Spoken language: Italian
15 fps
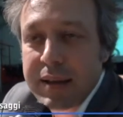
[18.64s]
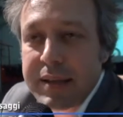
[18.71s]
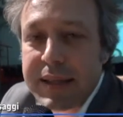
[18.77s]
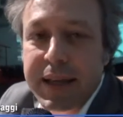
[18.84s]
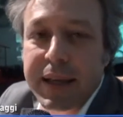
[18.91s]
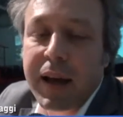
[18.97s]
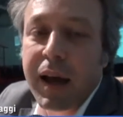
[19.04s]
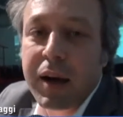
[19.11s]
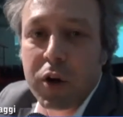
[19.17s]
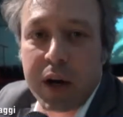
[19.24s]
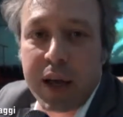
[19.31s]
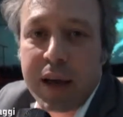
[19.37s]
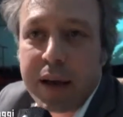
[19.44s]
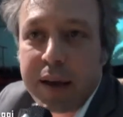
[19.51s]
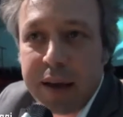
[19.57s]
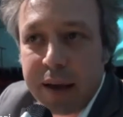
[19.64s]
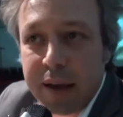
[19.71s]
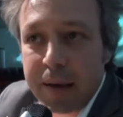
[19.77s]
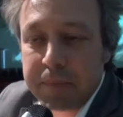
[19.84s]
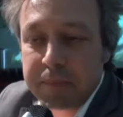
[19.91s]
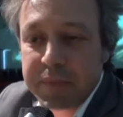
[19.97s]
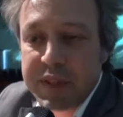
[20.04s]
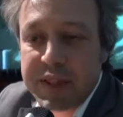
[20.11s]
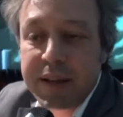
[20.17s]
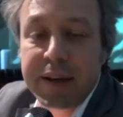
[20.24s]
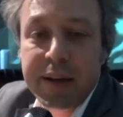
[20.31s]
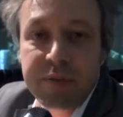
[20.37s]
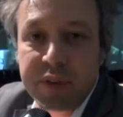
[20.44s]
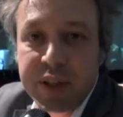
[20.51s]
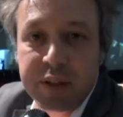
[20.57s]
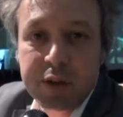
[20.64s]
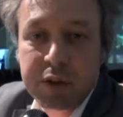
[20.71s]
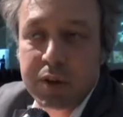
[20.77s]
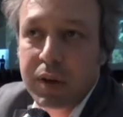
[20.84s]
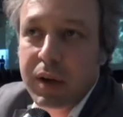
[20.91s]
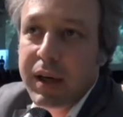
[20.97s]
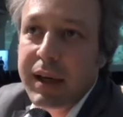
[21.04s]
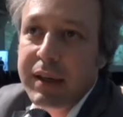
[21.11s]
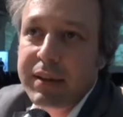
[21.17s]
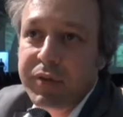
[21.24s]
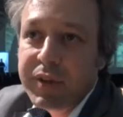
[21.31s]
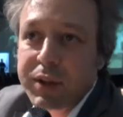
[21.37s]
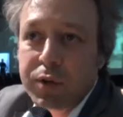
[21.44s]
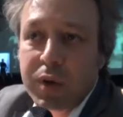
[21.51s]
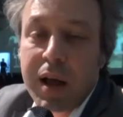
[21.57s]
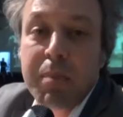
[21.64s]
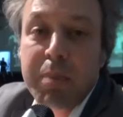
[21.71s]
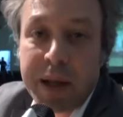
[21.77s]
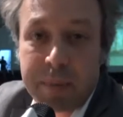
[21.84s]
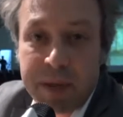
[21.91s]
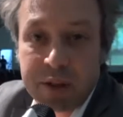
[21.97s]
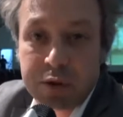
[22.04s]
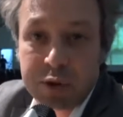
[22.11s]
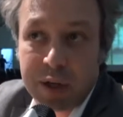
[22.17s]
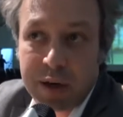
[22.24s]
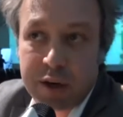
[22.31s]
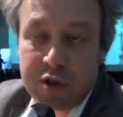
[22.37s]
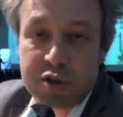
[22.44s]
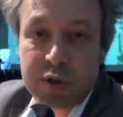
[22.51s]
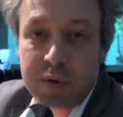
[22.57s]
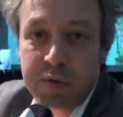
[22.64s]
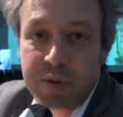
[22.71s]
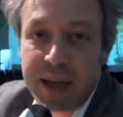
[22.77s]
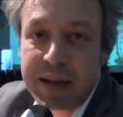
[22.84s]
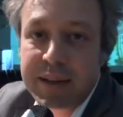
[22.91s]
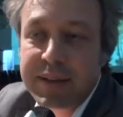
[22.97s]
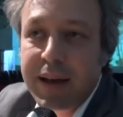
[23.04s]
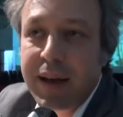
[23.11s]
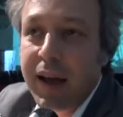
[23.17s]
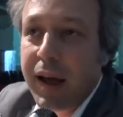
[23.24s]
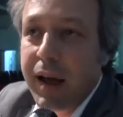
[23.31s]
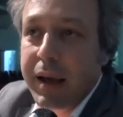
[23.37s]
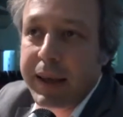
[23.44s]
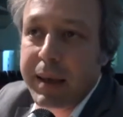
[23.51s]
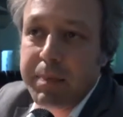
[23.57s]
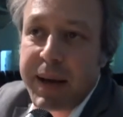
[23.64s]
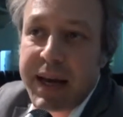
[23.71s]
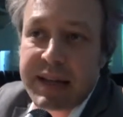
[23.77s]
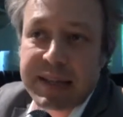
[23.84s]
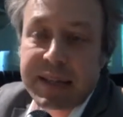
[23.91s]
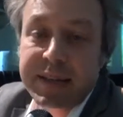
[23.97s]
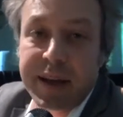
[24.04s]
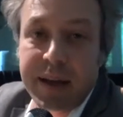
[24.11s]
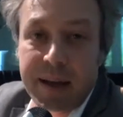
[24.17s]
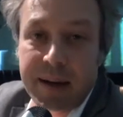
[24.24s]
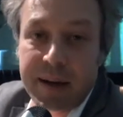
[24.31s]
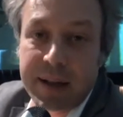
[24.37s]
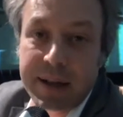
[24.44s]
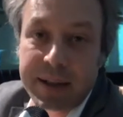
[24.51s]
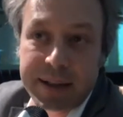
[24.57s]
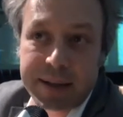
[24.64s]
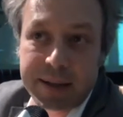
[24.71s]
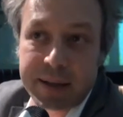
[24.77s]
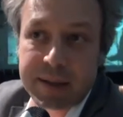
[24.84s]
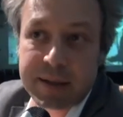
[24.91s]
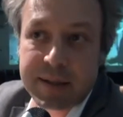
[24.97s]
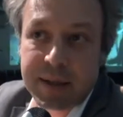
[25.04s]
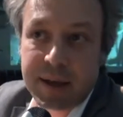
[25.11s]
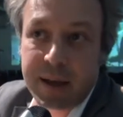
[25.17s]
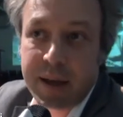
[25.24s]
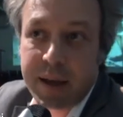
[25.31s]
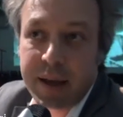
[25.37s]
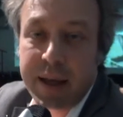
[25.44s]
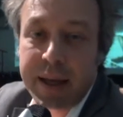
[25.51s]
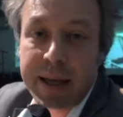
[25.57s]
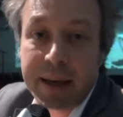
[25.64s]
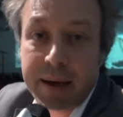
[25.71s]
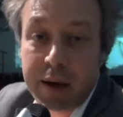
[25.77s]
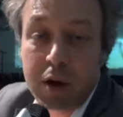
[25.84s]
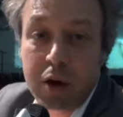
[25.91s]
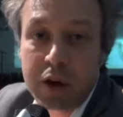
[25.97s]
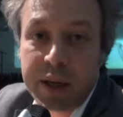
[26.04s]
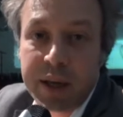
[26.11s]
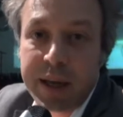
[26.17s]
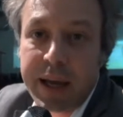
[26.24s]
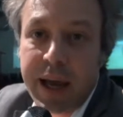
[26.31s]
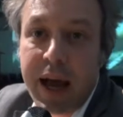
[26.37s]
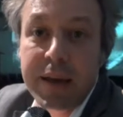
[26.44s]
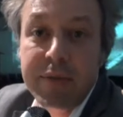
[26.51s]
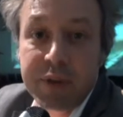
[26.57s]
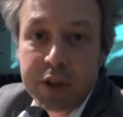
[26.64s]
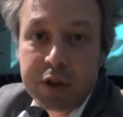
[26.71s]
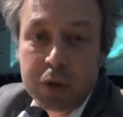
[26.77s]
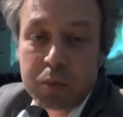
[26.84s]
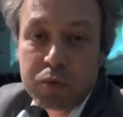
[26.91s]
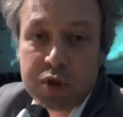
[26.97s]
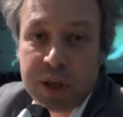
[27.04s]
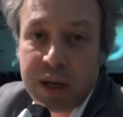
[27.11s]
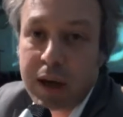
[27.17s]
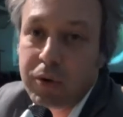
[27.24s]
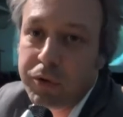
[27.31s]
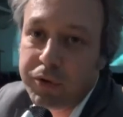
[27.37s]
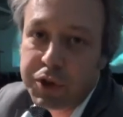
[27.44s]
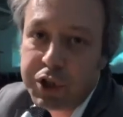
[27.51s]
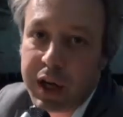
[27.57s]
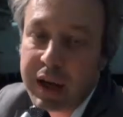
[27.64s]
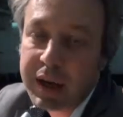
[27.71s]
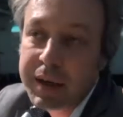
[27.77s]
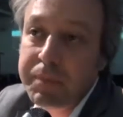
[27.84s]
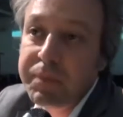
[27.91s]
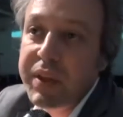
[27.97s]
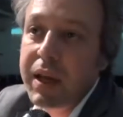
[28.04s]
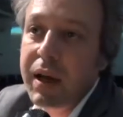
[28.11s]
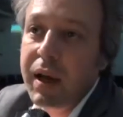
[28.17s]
Sì, allora, ehm, Singring Video eh, di fatto è un ampliamento della nostra offerta che passa dalle lyrics eh, e karaoke ai video musicali ufficiali.